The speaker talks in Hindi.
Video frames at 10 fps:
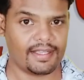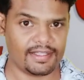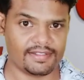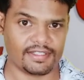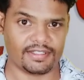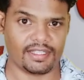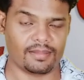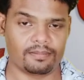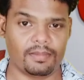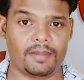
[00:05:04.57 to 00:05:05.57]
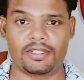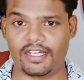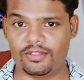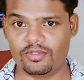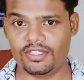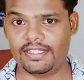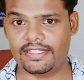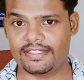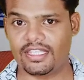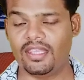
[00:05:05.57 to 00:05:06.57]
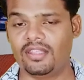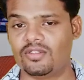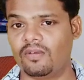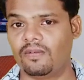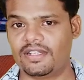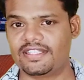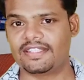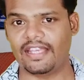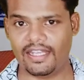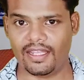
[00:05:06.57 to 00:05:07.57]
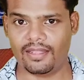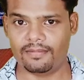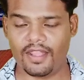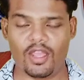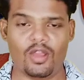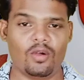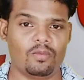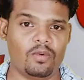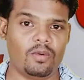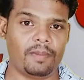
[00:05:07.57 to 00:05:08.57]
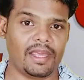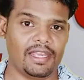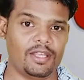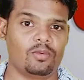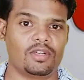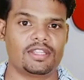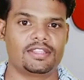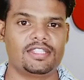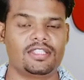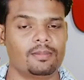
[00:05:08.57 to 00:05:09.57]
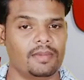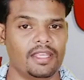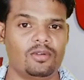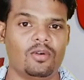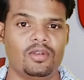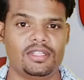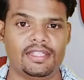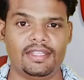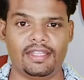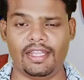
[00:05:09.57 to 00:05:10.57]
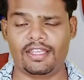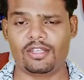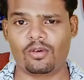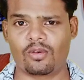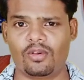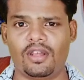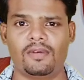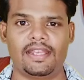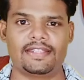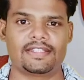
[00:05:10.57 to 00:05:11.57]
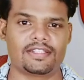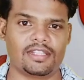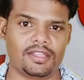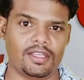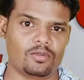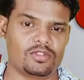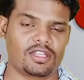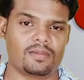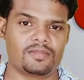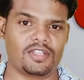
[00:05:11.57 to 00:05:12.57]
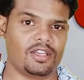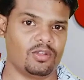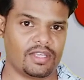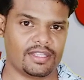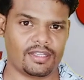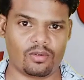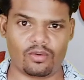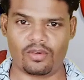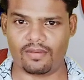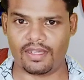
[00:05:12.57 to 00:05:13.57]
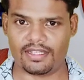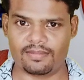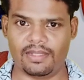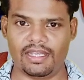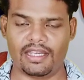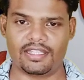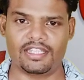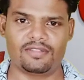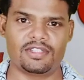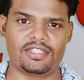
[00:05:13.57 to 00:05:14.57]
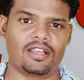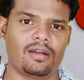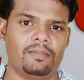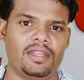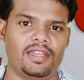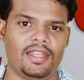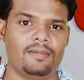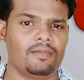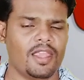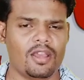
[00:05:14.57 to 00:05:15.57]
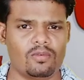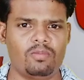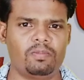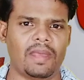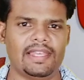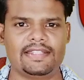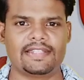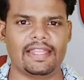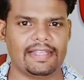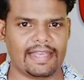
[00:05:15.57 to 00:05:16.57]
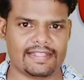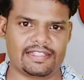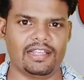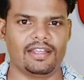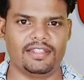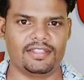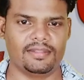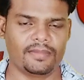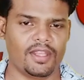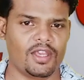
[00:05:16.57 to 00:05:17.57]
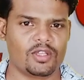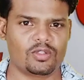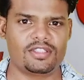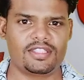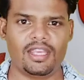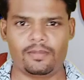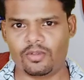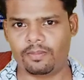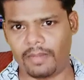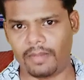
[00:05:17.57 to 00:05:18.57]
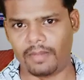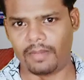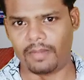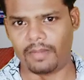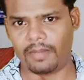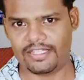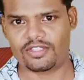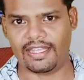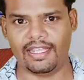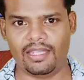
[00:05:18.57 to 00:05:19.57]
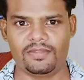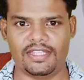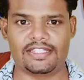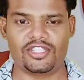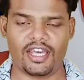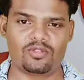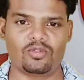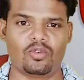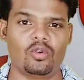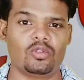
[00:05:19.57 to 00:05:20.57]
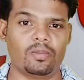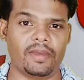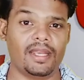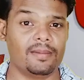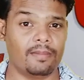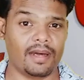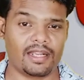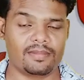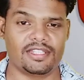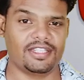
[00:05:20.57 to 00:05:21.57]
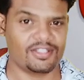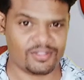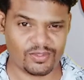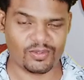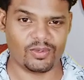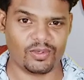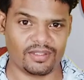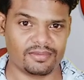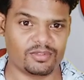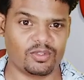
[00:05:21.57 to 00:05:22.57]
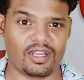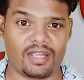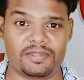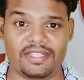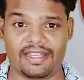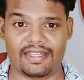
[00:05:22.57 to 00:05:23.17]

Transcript: ख़रीद सकते हैं मैं बता दूं कि इसकी जो फर्स्ट सेल है वो पहले उनतीस मई को होनी थी लेकिन कोरोना वायरस के चलते कुछ कर्मचारियों के अंदर कोरोना वायरस मिल गया था इस वजह से कंपनी ने वो पहली सेल कैंसिल कर देगी तो इसकी अब जो पहली जो सेल है ये 4 जून को दोपहर 12 बजे शुरू होगी तो अगर आप इसे